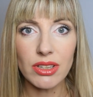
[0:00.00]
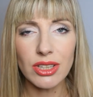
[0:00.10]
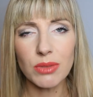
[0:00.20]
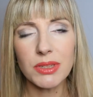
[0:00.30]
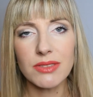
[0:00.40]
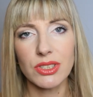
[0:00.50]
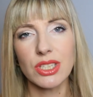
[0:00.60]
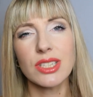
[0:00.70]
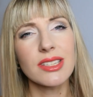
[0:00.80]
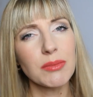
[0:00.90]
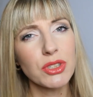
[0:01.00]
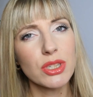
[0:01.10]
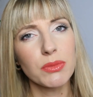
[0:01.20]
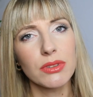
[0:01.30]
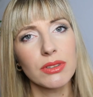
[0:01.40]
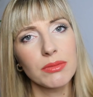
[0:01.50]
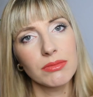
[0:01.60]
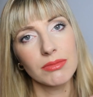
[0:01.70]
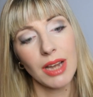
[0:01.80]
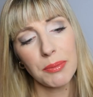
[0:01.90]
natomiast wiecie, czasami, żeby mm,